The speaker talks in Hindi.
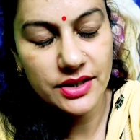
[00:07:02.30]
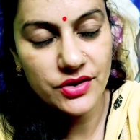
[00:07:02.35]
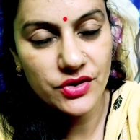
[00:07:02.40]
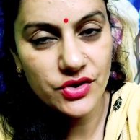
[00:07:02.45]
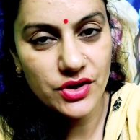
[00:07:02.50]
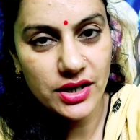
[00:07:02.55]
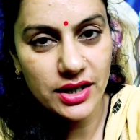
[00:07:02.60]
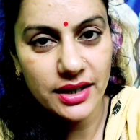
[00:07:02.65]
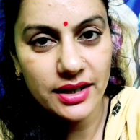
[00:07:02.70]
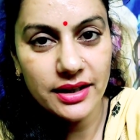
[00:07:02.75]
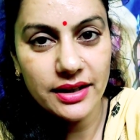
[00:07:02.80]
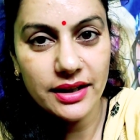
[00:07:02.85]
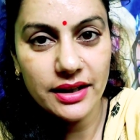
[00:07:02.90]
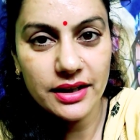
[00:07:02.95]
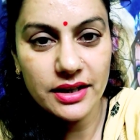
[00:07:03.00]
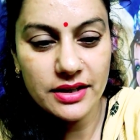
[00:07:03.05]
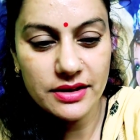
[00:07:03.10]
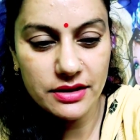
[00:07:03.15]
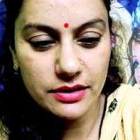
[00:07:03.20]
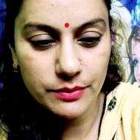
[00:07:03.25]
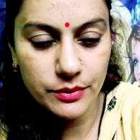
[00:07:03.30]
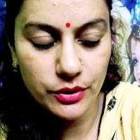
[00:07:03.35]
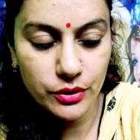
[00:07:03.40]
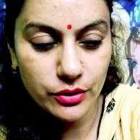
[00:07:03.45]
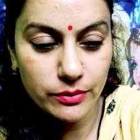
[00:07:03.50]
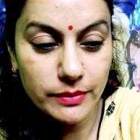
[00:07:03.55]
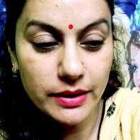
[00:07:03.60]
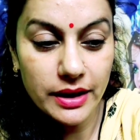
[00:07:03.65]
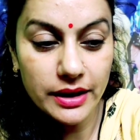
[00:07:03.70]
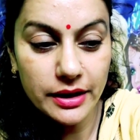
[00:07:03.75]
सच्चाई है ये
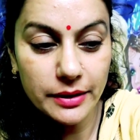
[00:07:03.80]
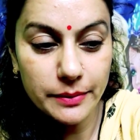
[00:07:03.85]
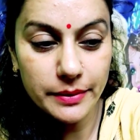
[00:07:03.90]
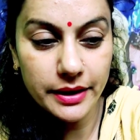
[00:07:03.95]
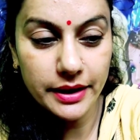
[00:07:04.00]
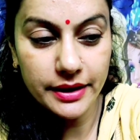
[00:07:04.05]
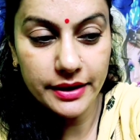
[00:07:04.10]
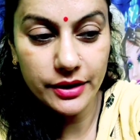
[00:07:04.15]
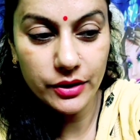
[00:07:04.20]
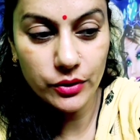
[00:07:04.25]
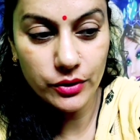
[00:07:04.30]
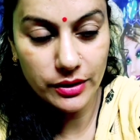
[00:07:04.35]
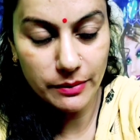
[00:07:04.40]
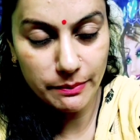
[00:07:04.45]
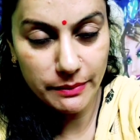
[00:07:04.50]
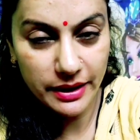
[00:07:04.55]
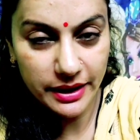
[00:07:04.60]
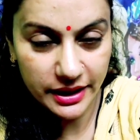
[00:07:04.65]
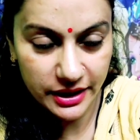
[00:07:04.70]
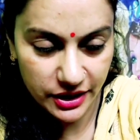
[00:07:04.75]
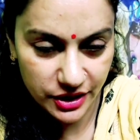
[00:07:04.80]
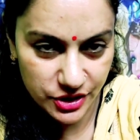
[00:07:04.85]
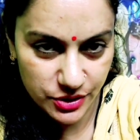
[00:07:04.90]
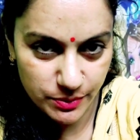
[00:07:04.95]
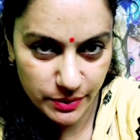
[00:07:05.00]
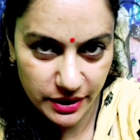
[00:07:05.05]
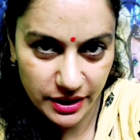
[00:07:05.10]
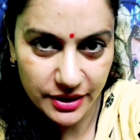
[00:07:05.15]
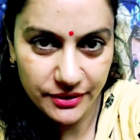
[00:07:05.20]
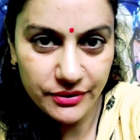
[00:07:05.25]
सभी को माननी पड़ेगी और अम्मा की
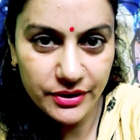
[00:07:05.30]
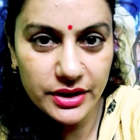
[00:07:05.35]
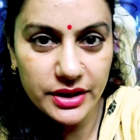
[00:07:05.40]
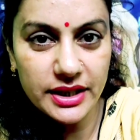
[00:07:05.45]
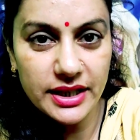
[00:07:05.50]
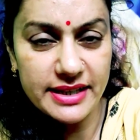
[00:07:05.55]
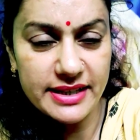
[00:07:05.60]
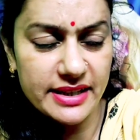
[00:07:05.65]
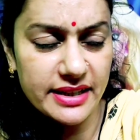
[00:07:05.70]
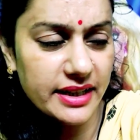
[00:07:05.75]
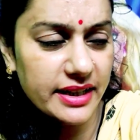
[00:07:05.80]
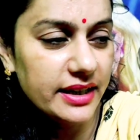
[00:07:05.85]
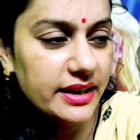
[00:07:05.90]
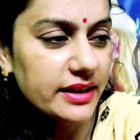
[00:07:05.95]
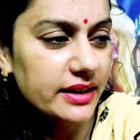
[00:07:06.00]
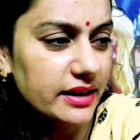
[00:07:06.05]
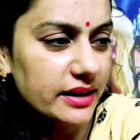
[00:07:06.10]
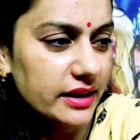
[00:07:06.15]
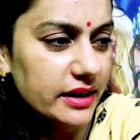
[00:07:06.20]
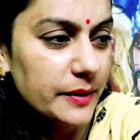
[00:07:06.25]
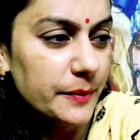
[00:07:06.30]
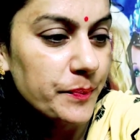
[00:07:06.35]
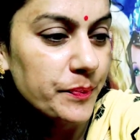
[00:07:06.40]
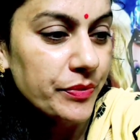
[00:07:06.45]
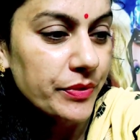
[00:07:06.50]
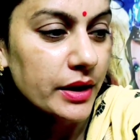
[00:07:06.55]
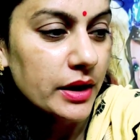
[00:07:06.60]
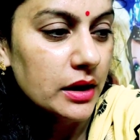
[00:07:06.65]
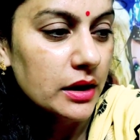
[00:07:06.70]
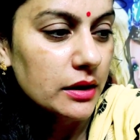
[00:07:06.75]
एज भी काफ़ी थी ऐसा नहीं था कि
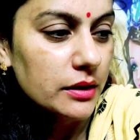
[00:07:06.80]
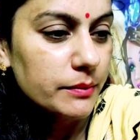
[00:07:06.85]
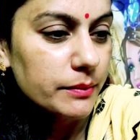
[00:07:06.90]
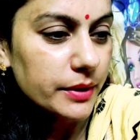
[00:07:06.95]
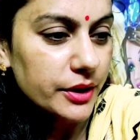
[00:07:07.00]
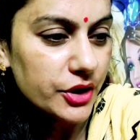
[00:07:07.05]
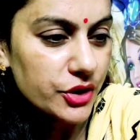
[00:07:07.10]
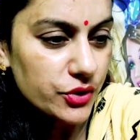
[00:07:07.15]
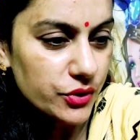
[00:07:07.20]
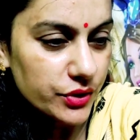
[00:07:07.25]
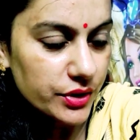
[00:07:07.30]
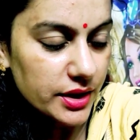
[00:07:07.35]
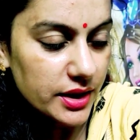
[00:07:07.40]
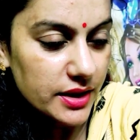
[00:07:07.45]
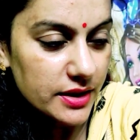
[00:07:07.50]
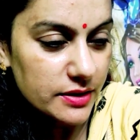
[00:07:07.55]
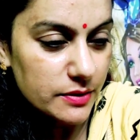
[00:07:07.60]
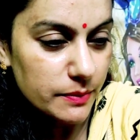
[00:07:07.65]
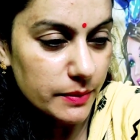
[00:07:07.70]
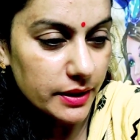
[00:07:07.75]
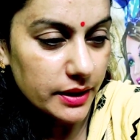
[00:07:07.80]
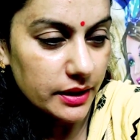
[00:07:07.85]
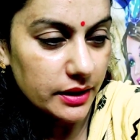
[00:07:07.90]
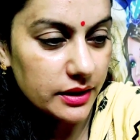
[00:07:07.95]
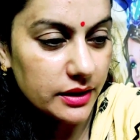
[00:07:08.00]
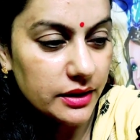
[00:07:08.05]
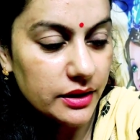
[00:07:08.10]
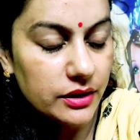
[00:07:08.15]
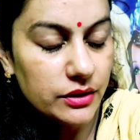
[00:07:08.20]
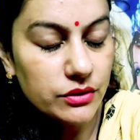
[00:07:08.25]
बड़ी छोटी एज
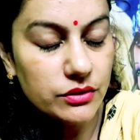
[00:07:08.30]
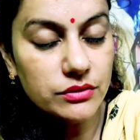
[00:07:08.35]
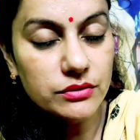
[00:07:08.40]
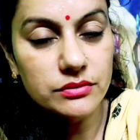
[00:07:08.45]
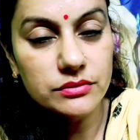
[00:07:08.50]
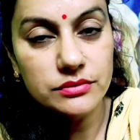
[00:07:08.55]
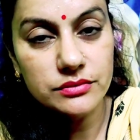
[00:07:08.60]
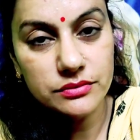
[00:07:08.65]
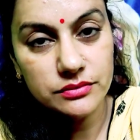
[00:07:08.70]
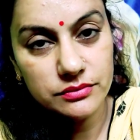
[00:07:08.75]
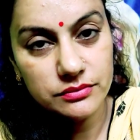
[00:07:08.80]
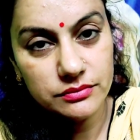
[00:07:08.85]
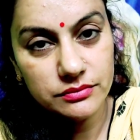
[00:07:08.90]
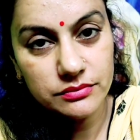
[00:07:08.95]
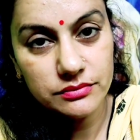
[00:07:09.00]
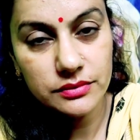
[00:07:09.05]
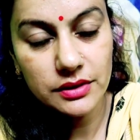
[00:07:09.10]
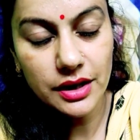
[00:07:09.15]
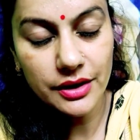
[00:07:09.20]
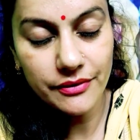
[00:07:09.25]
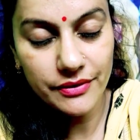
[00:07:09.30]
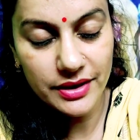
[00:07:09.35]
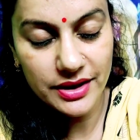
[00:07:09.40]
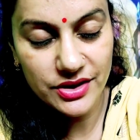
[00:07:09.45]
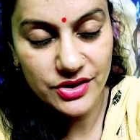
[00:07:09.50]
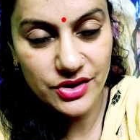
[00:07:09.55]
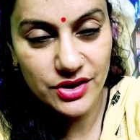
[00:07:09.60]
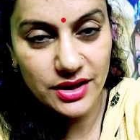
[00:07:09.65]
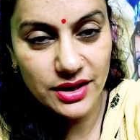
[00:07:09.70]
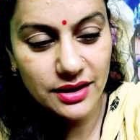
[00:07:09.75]
में ही
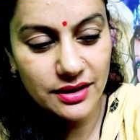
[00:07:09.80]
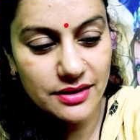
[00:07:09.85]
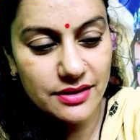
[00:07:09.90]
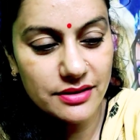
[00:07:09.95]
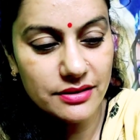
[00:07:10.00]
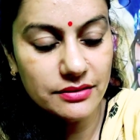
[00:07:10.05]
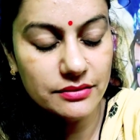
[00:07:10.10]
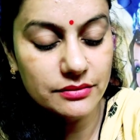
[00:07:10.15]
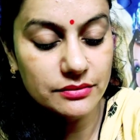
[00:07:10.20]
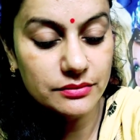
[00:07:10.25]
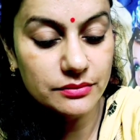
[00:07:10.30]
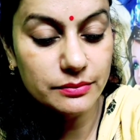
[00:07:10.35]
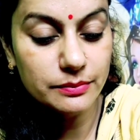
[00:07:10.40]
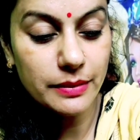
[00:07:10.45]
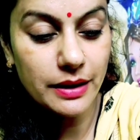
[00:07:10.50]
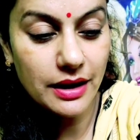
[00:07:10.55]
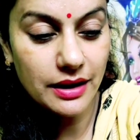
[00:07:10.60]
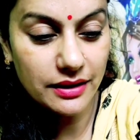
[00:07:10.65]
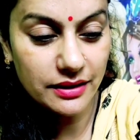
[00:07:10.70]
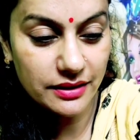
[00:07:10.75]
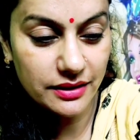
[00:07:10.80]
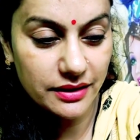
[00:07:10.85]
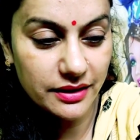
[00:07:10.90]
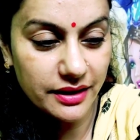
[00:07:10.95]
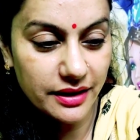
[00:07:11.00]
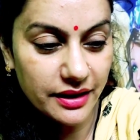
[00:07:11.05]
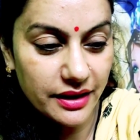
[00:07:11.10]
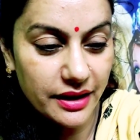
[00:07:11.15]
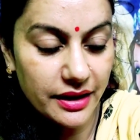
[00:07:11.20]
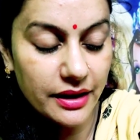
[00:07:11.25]
काफ़ी अच्छी एज पा कर
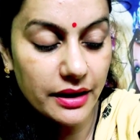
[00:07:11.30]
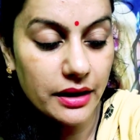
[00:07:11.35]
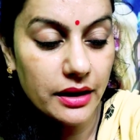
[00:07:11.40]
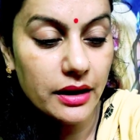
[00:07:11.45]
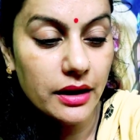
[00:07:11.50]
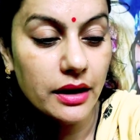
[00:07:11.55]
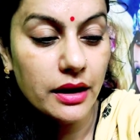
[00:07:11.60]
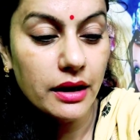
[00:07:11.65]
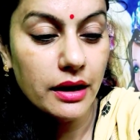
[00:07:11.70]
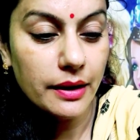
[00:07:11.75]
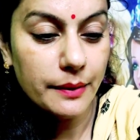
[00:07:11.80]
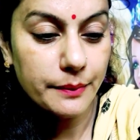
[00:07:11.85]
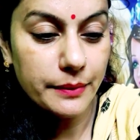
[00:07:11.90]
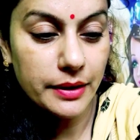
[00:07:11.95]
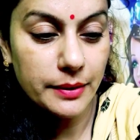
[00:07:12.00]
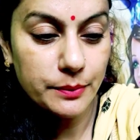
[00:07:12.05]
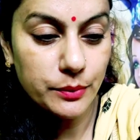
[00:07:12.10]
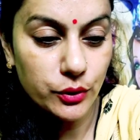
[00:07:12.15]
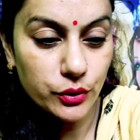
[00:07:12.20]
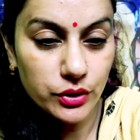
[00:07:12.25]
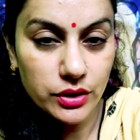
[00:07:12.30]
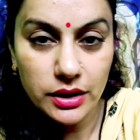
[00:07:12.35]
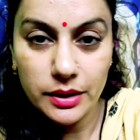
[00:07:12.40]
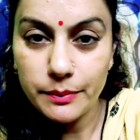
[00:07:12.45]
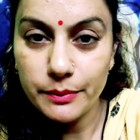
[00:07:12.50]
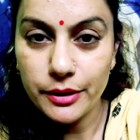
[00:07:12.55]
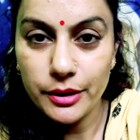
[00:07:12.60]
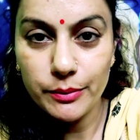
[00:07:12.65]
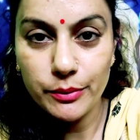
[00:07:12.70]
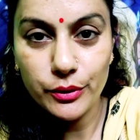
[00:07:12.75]
गए हैं अपने
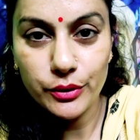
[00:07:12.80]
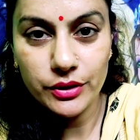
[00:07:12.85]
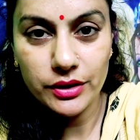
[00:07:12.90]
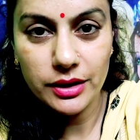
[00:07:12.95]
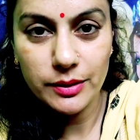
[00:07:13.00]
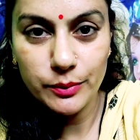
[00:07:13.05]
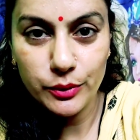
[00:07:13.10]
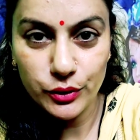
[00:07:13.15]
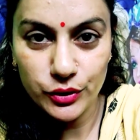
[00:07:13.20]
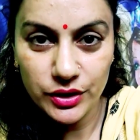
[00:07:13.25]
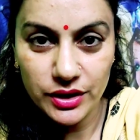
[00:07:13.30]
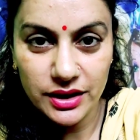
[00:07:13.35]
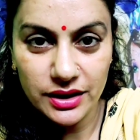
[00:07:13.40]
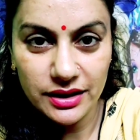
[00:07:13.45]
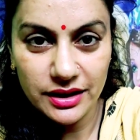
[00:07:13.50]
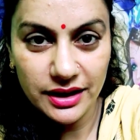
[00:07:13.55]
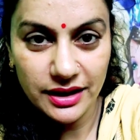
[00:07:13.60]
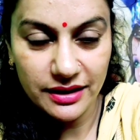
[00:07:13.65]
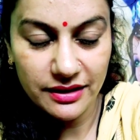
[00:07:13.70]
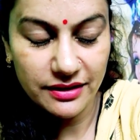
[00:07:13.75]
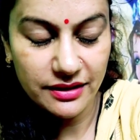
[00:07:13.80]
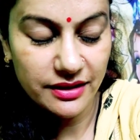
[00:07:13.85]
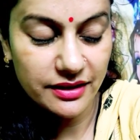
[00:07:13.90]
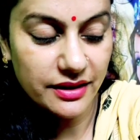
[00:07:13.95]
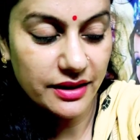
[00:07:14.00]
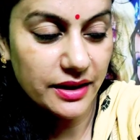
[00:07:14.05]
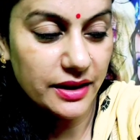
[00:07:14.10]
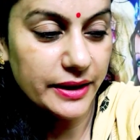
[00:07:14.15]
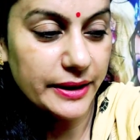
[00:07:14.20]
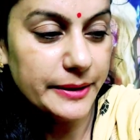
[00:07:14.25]
पोते पर पोते पोतियाँ देख
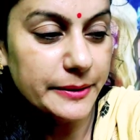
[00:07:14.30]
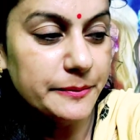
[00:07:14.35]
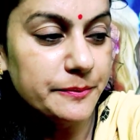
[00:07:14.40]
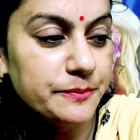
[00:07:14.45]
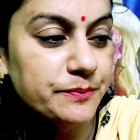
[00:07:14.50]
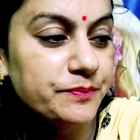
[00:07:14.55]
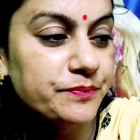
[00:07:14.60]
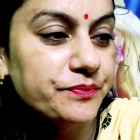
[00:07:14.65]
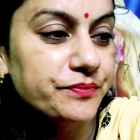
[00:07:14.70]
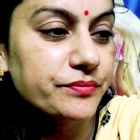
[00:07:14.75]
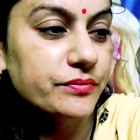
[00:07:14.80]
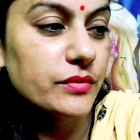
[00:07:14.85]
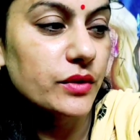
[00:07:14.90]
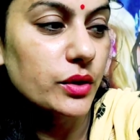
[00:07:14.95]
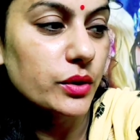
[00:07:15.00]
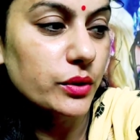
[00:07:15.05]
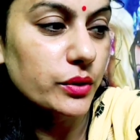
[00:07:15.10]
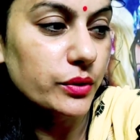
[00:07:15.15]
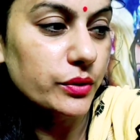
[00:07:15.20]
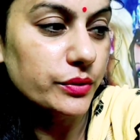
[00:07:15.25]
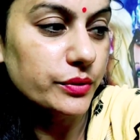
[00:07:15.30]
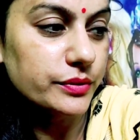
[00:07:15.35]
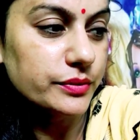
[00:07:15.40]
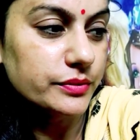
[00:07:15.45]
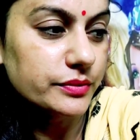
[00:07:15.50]
कर गए हैं तो